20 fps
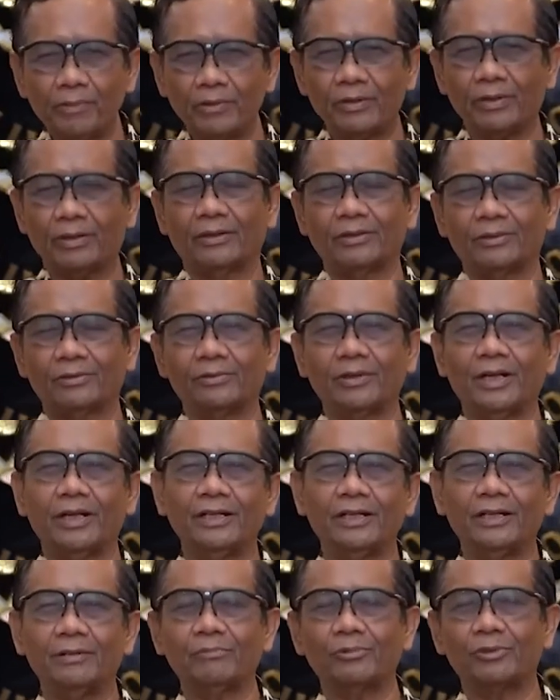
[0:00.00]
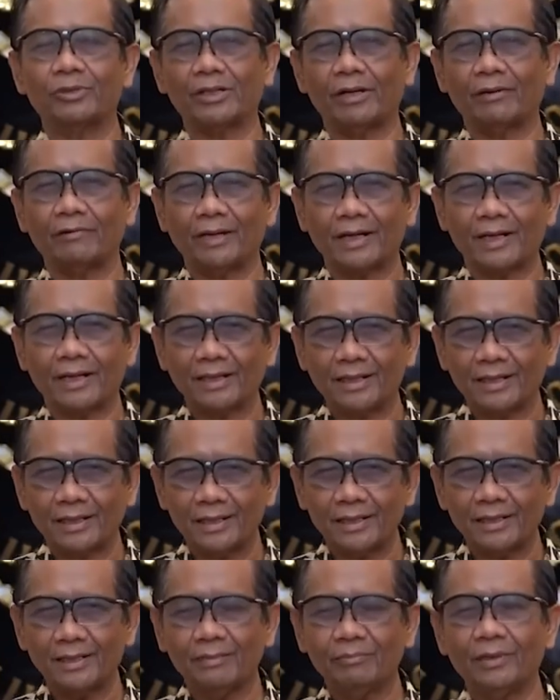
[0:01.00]
pun sudah
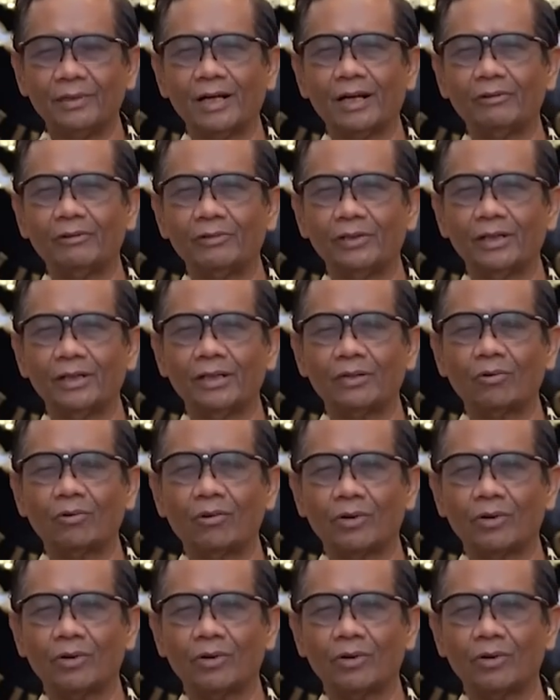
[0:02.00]
dimusyawarahkan melalui